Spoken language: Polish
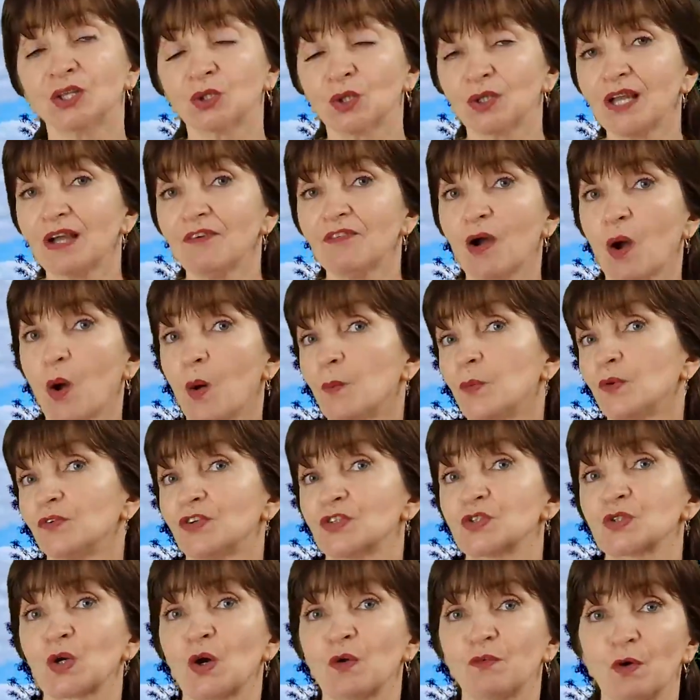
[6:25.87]
to ja Wam
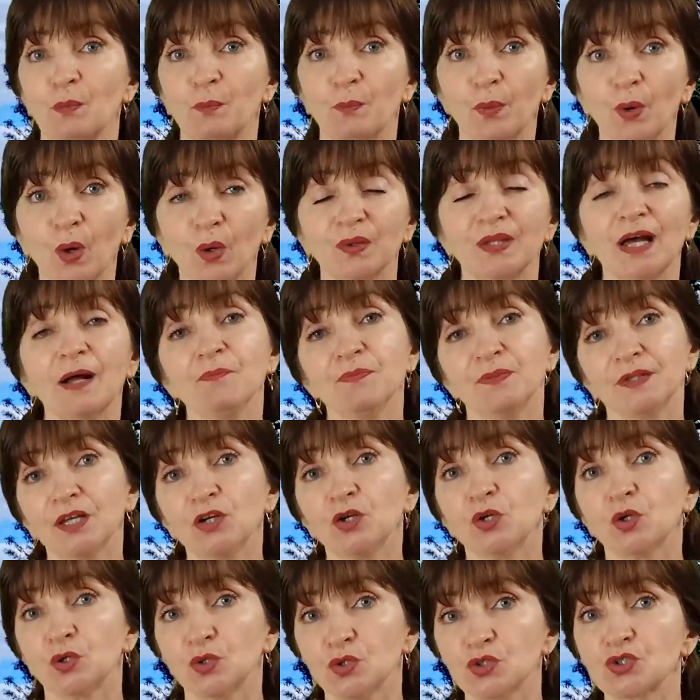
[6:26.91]
obowiązkowo podam,
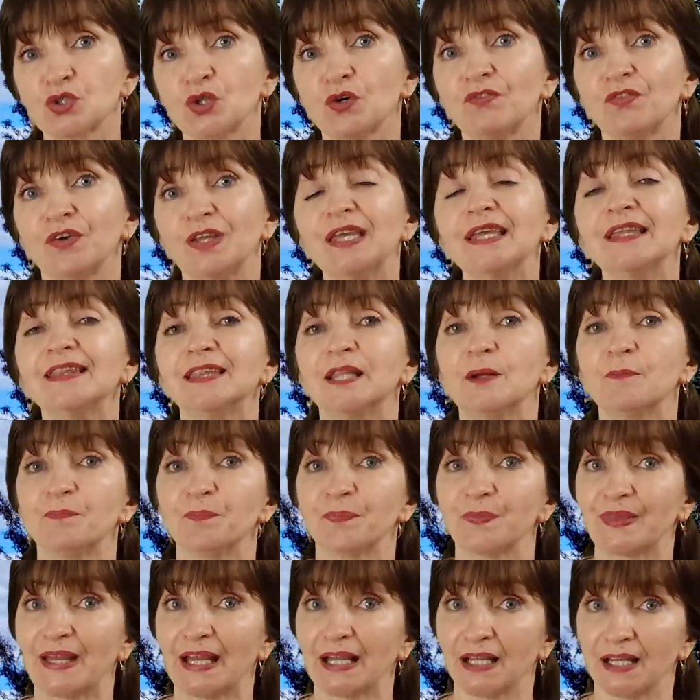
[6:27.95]
tylko już to w innym
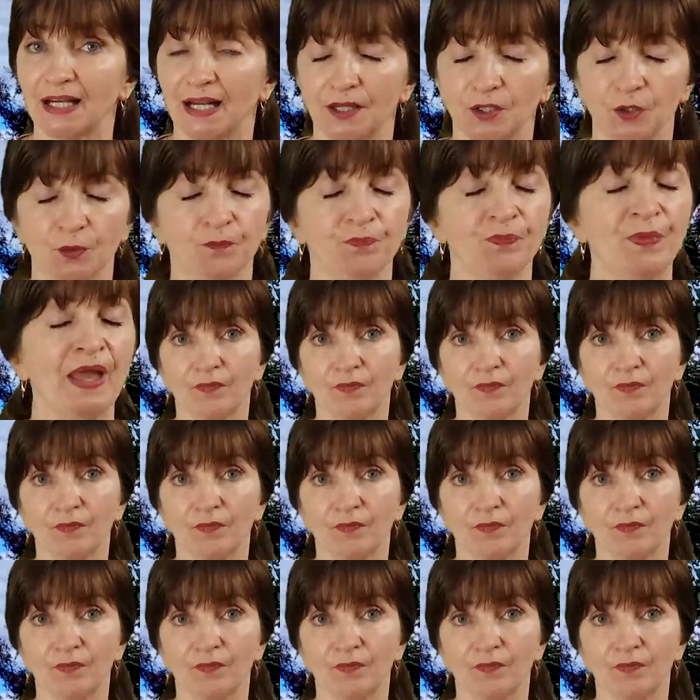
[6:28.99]
nagraniu.